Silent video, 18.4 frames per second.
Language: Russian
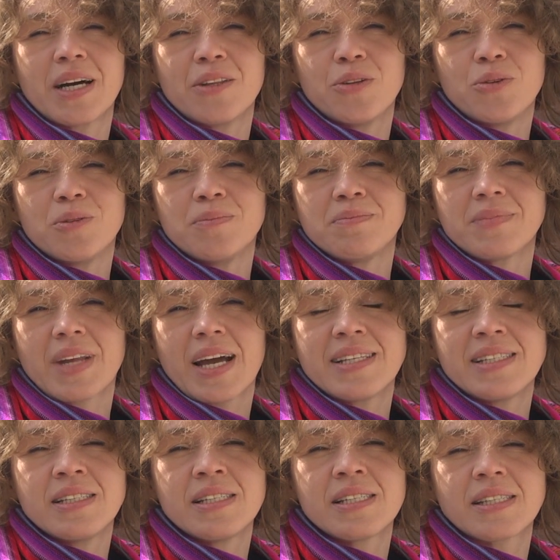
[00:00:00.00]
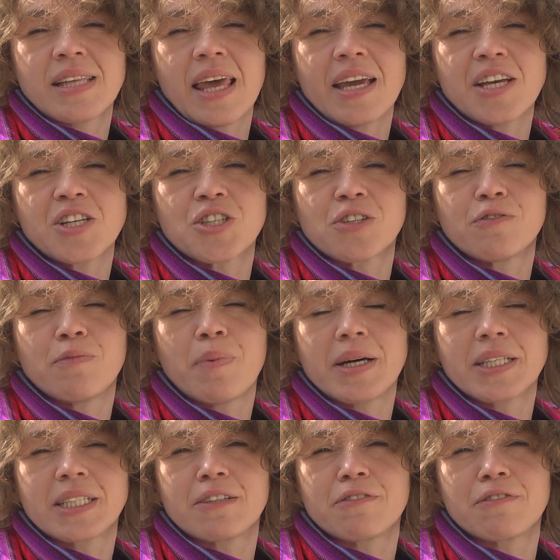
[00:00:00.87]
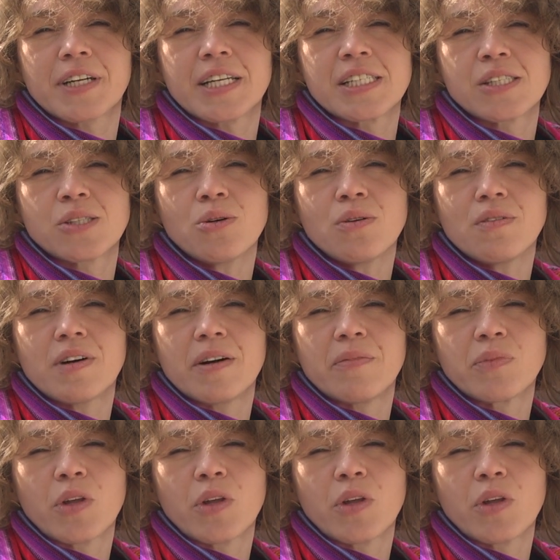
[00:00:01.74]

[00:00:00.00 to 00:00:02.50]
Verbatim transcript: году один из старейших банков Ростова,